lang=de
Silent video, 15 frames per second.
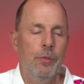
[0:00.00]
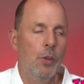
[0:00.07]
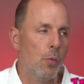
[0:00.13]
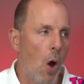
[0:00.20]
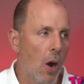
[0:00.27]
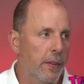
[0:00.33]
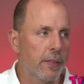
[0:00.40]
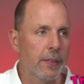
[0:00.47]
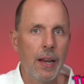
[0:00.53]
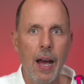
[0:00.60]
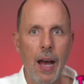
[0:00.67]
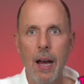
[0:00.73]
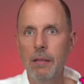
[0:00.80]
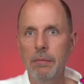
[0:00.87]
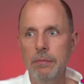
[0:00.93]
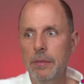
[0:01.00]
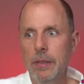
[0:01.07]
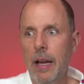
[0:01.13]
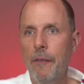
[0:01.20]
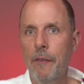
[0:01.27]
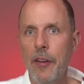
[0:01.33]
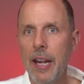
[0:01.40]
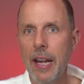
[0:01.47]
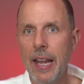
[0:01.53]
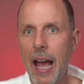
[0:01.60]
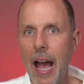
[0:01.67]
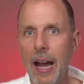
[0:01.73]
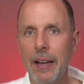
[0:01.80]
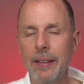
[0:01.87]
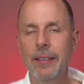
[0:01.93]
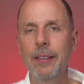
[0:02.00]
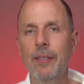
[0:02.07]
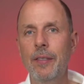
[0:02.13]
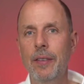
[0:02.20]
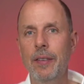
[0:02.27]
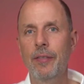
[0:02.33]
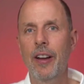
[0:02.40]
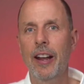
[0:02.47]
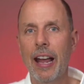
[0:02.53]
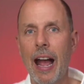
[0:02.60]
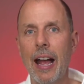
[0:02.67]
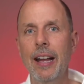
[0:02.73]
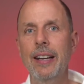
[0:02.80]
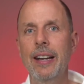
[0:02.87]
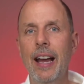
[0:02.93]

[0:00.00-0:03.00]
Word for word: Rockstar Viele Jahre sind vergangen,